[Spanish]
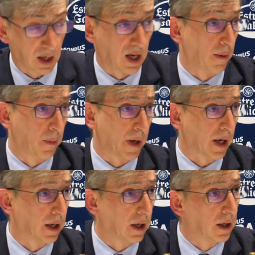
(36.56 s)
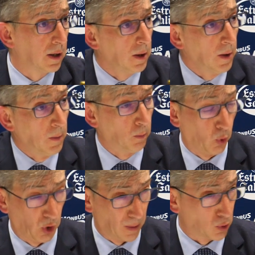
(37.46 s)
clave para que
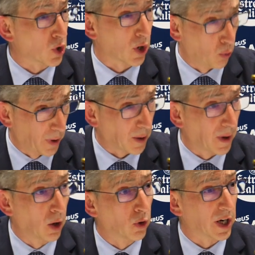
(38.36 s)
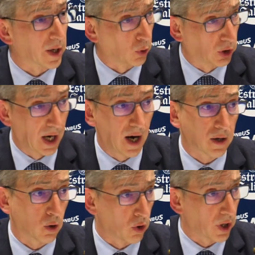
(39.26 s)
pudiéramos recuperar balones,
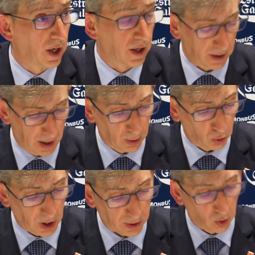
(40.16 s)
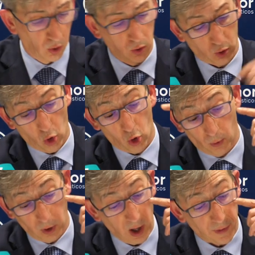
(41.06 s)
rebotear, correr, anotar con,
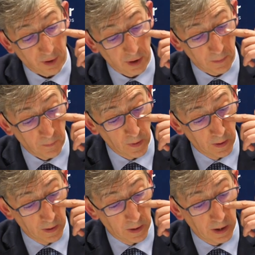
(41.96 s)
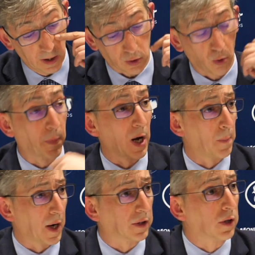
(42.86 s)
comodidad y, romper el
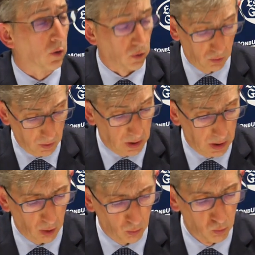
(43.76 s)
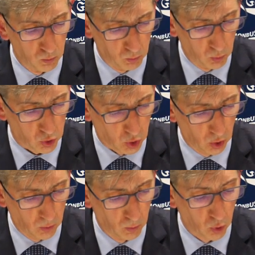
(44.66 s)
partido. Eh, le doy
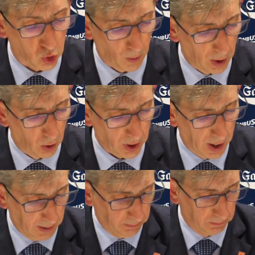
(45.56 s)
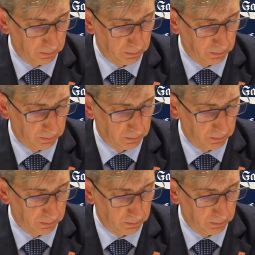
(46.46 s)
mucho, mucho valor a